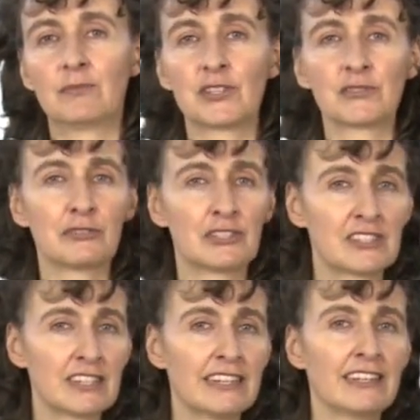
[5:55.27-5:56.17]
dass wir
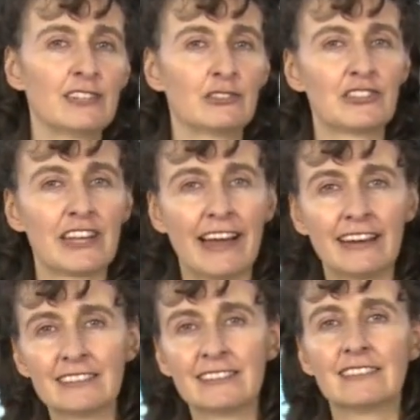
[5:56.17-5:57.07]
sehen und
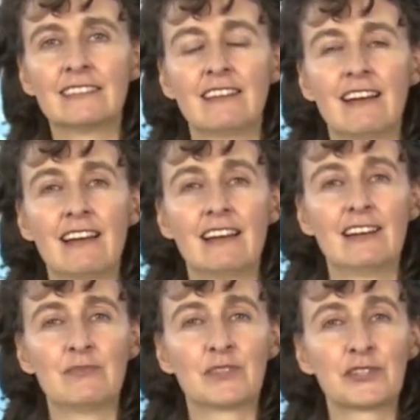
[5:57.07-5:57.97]
ernten,
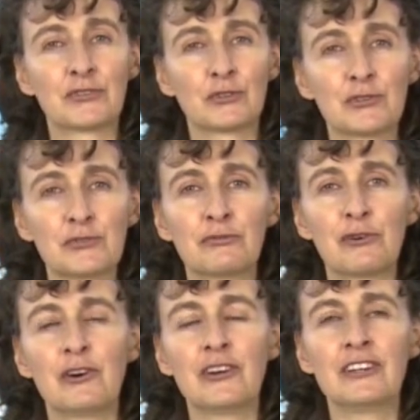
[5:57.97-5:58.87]
dass wir uns
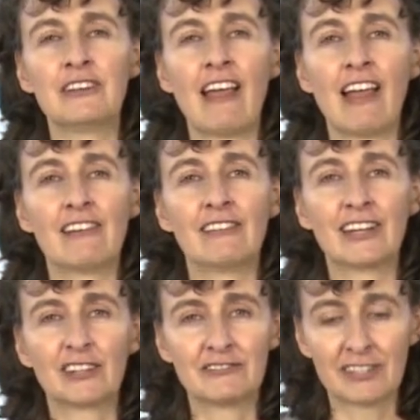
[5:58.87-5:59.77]
freuen,
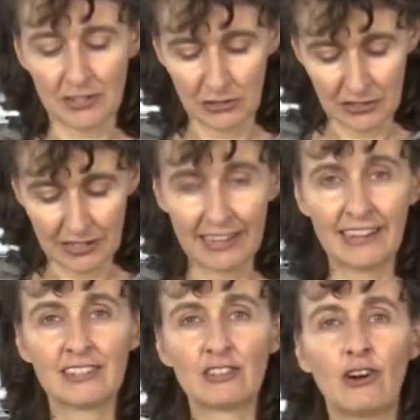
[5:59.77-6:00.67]
wenn etwas aus der
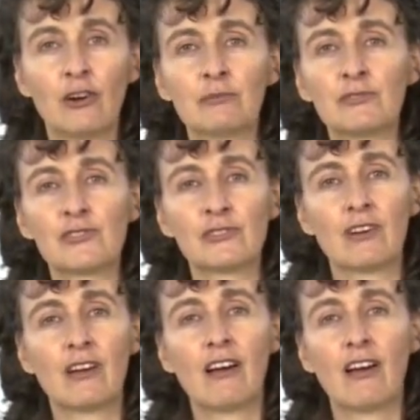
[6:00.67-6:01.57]
Erde kommt